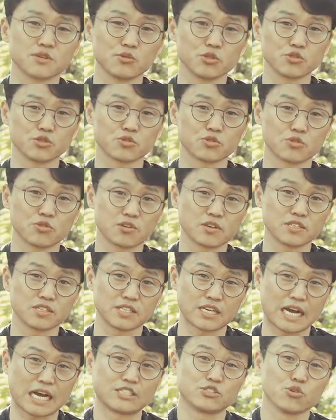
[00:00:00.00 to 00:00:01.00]
기본적으로
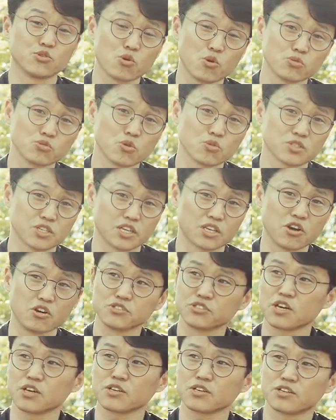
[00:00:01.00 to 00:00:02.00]
가정 공동체,
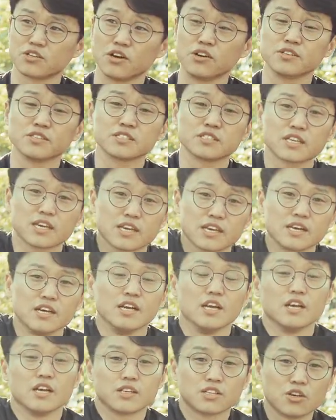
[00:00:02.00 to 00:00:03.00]
경쟁 경제
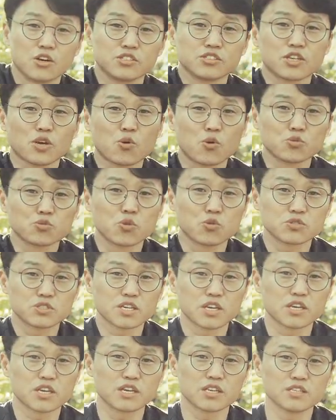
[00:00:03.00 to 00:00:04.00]
경제
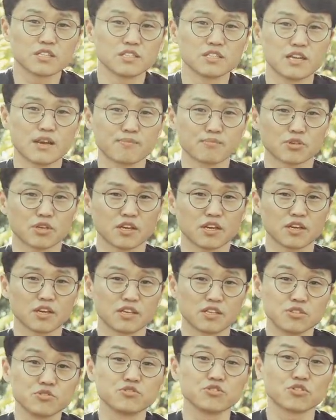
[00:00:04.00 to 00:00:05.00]
공동체를 함께
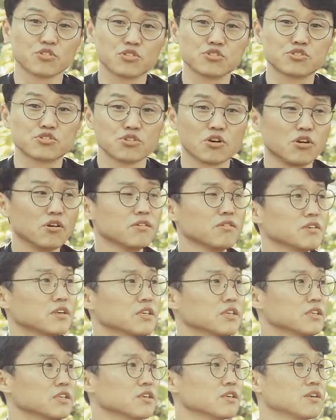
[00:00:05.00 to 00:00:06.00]
이루는 것이죠.
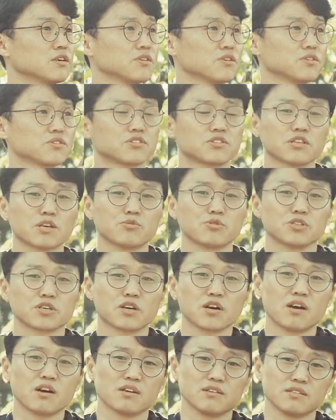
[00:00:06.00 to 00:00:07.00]
어, 그러다
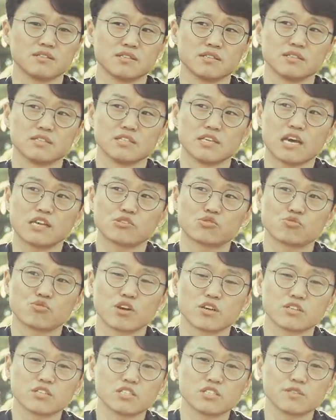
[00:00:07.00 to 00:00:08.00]
보니까 이
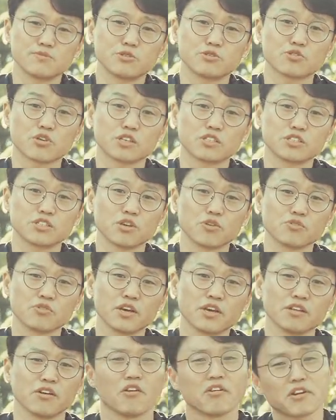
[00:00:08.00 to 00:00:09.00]
액수가 큰 11조 같은
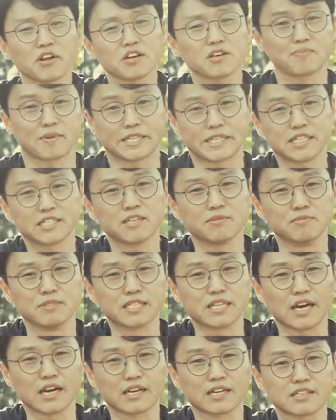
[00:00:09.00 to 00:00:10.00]
경우에는 허락을 받아야
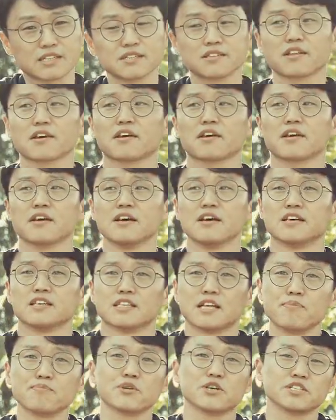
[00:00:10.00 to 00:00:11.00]
됩니다. 그런데
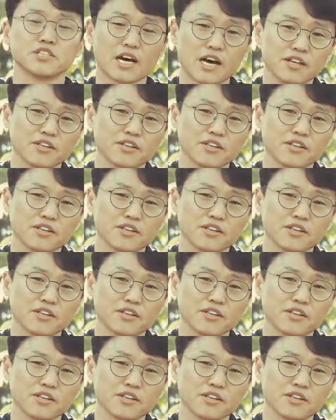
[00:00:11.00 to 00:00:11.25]
남편이나